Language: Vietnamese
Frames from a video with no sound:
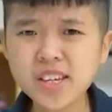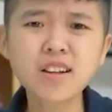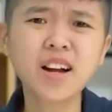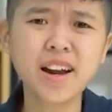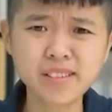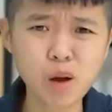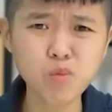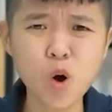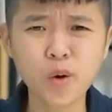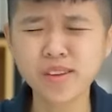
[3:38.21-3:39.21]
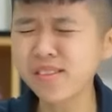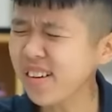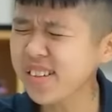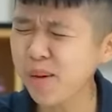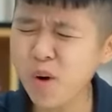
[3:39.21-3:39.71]
Chân cánh nóng hổi,
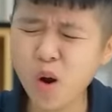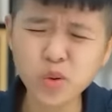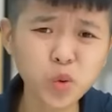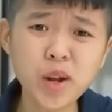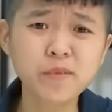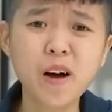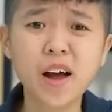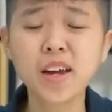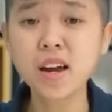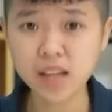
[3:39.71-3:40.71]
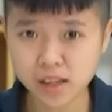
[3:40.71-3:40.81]
nước chấm ngon tuyệt vời,